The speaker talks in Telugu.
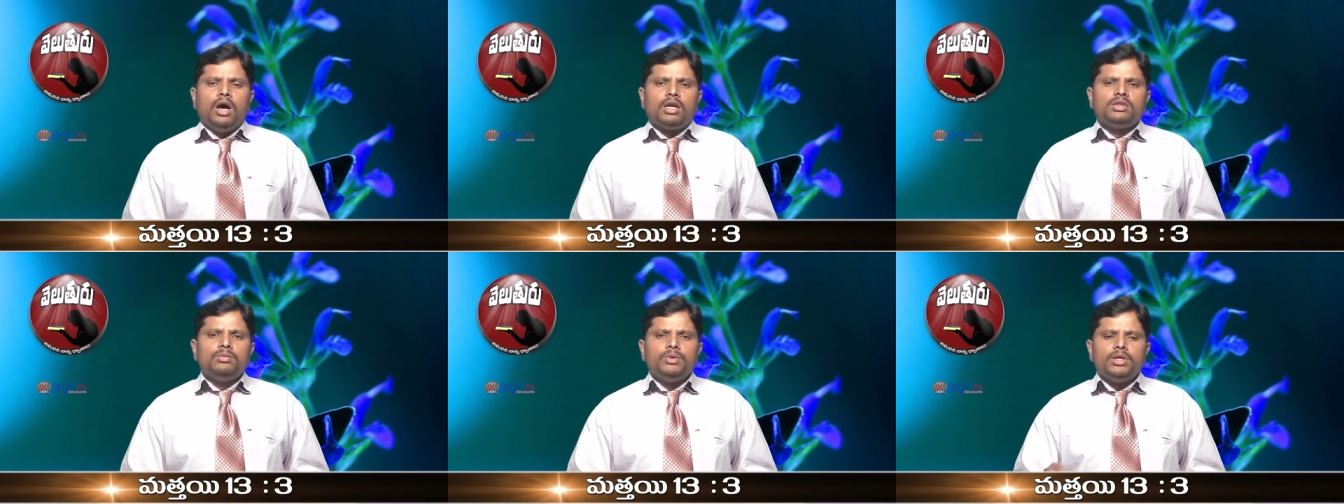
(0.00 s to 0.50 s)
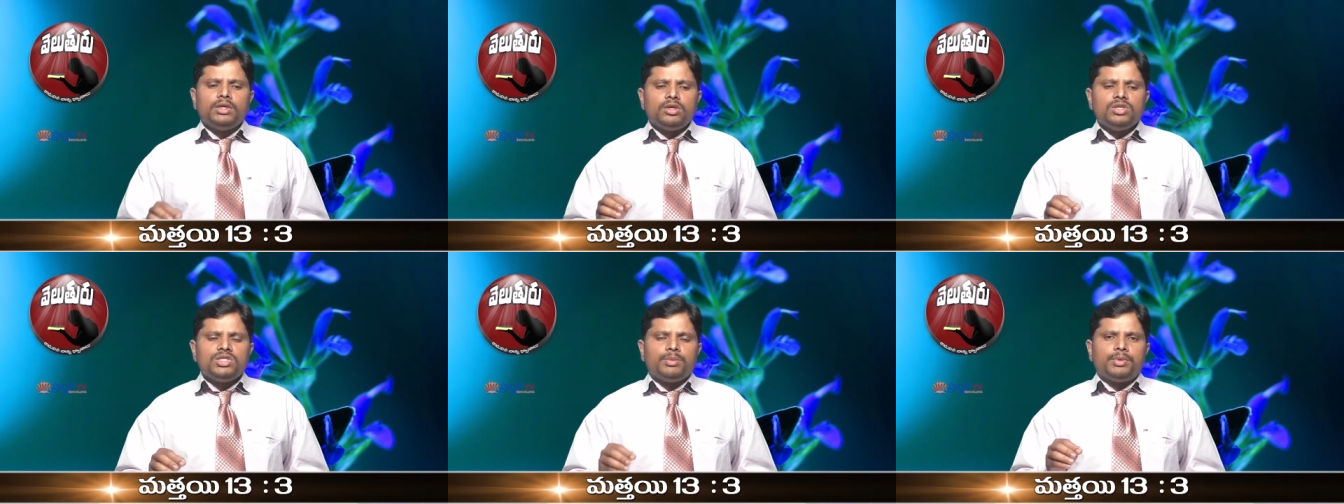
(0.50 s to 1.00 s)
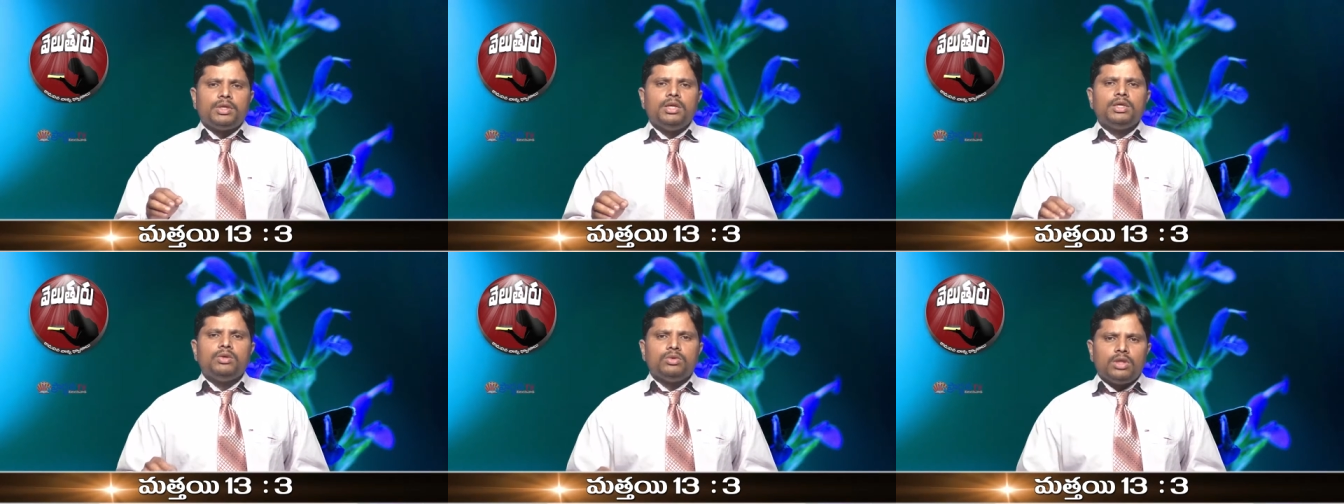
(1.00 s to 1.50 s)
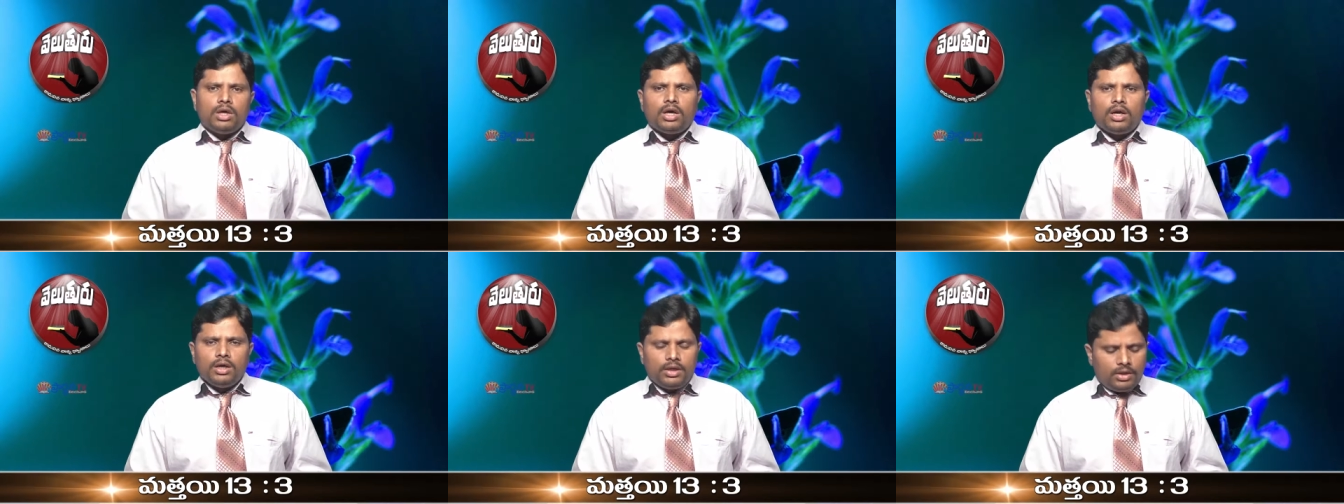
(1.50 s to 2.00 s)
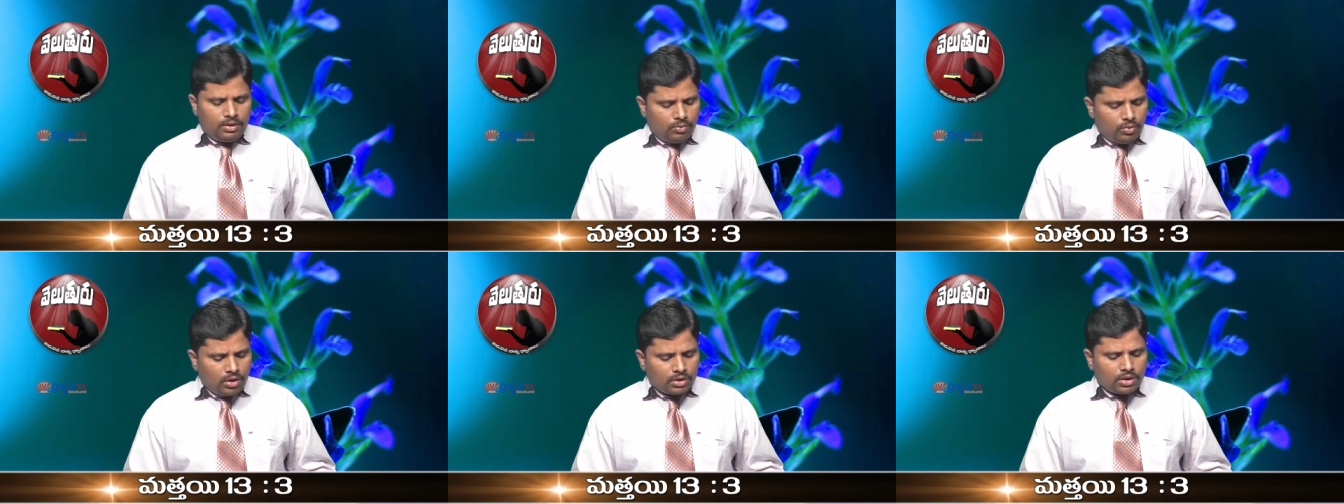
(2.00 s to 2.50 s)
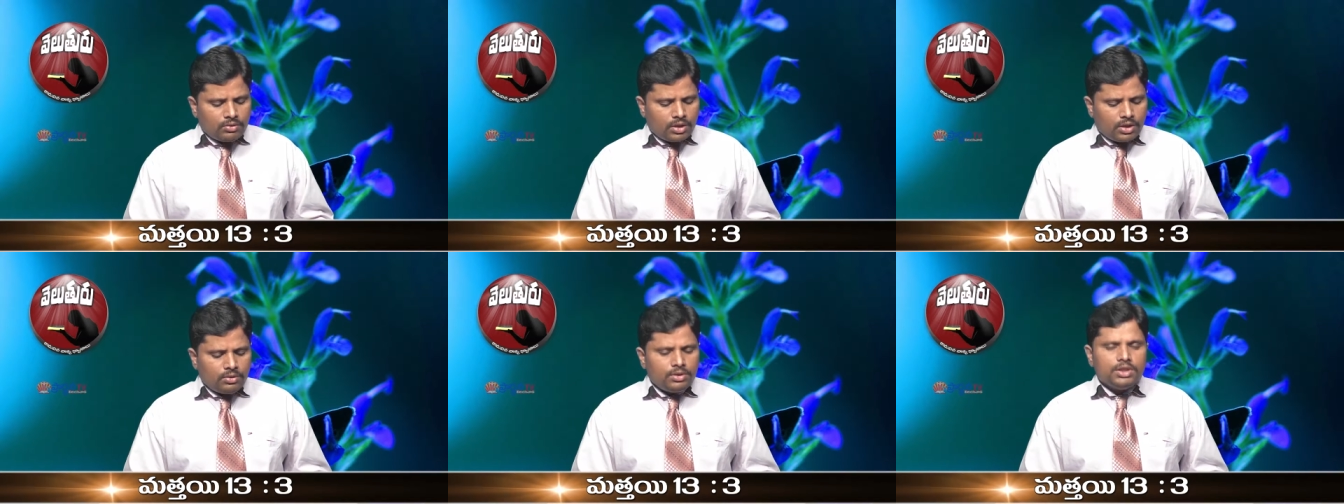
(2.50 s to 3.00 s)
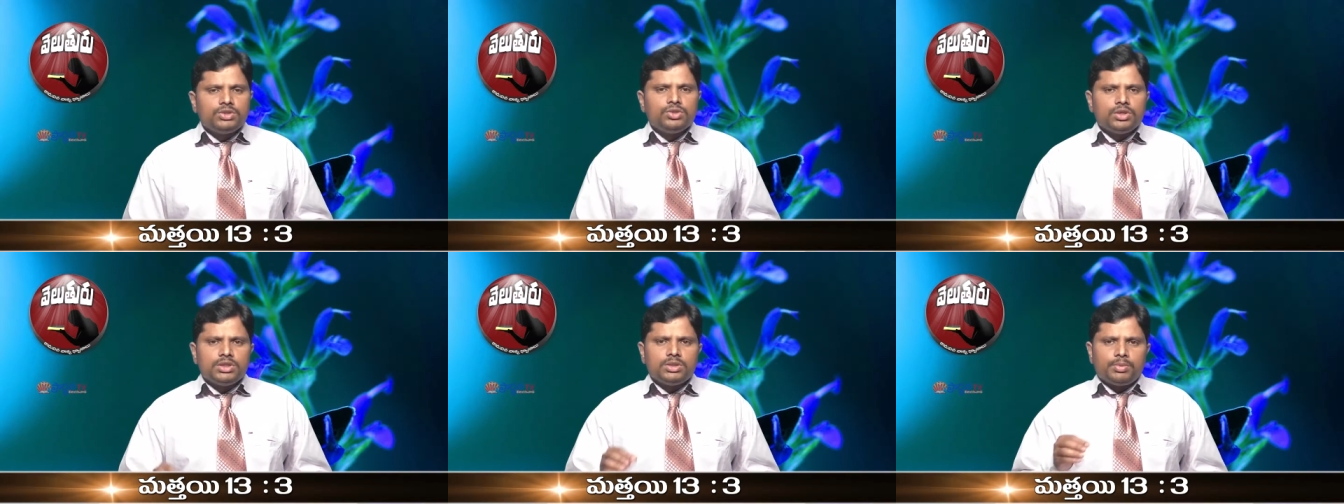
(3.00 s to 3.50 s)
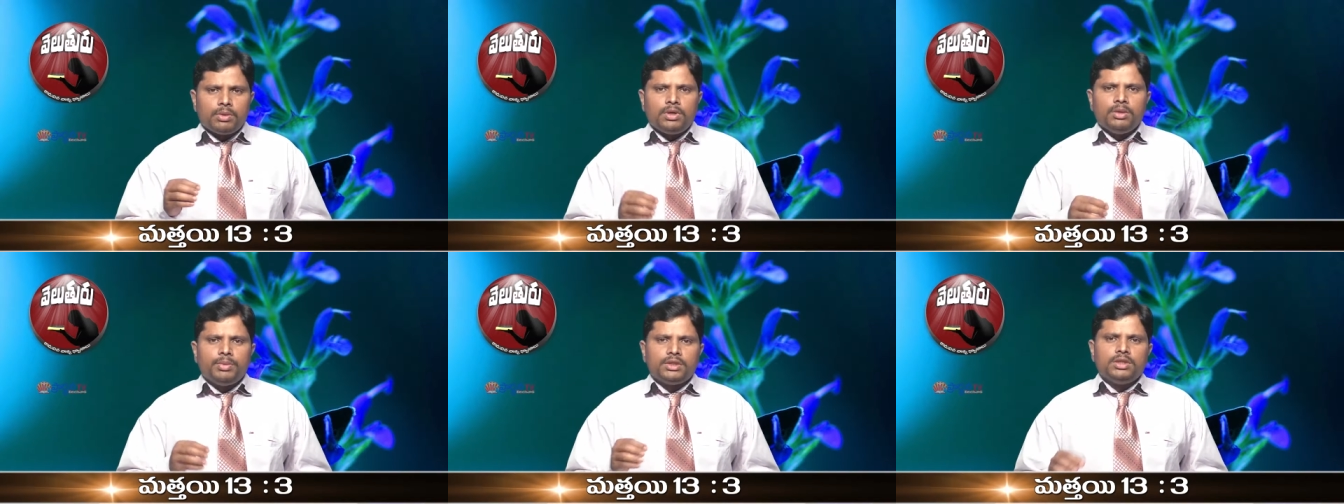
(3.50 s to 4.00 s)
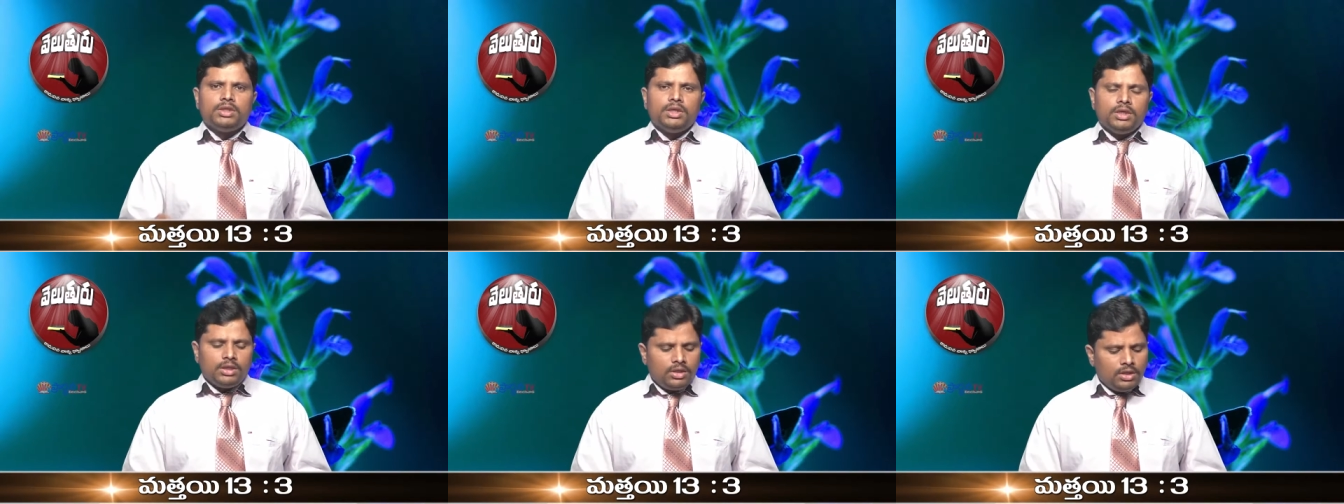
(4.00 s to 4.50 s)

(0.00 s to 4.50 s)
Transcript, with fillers: అర్థమయ్యేటట్లు చెప్పడానికి ఉదాహరణని వాడుతూ ఉంటారు యేసుక్రీస్తు ప్రభు ఈ పద్ధతిని